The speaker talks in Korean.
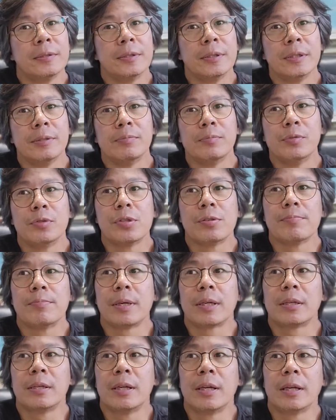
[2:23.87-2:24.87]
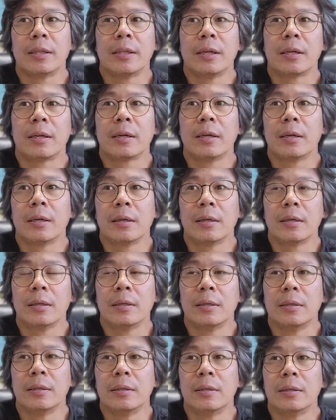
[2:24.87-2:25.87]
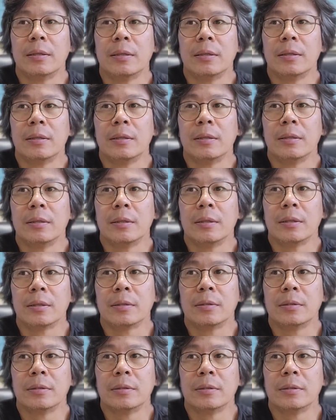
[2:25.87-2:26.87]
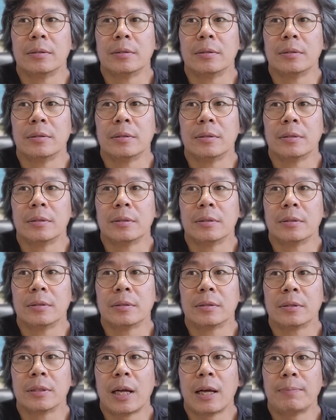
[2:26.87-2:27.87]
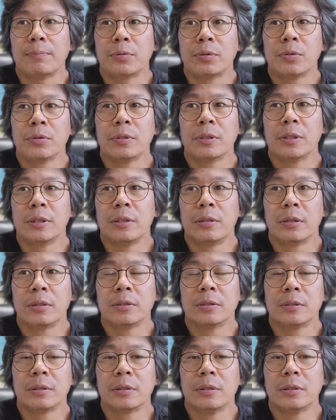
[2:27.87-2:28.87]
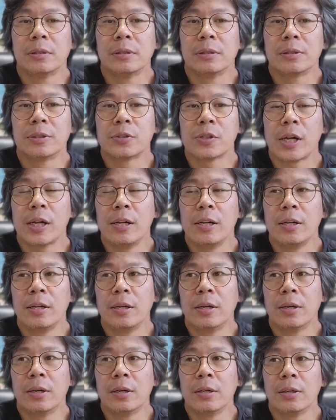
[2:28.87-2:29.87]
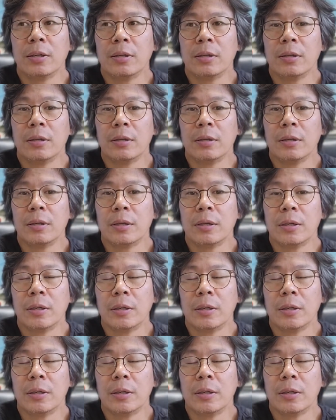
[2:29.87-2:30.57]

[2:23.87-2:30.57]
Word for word: 무슨 말을 해야 될까? 그 근데 앞으로는 이런 그 촬영